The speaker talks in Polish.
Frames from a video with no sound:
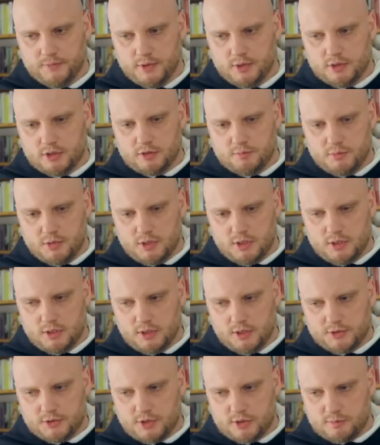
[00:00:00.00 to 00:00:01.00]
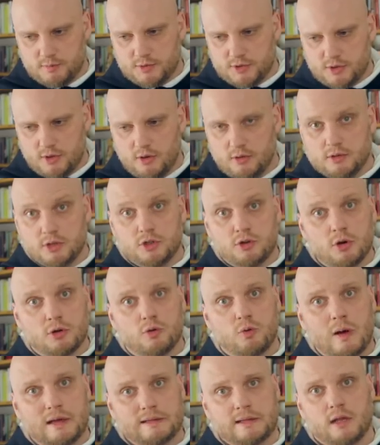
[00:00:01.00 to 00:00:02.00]
że my jesteśmy zdolni
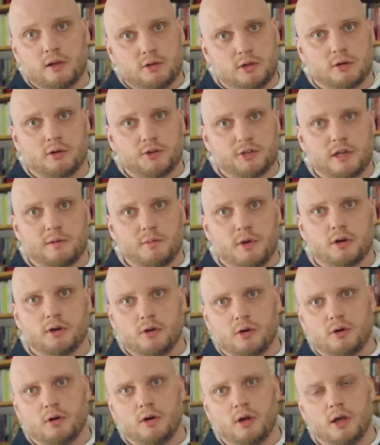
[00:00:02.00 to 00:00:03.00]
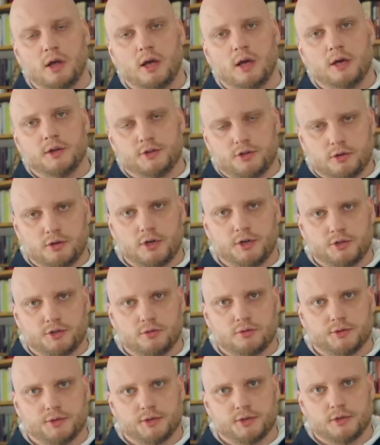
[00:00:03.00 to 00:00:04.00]
dokładnie do tego samego, co
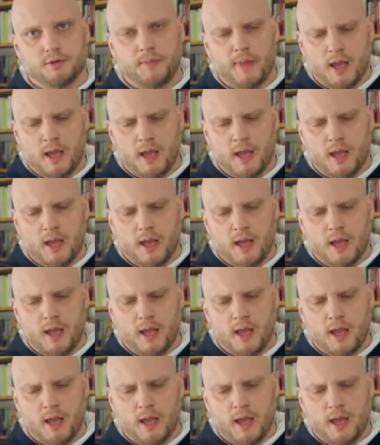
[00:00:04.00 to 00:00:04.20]
Chrystus.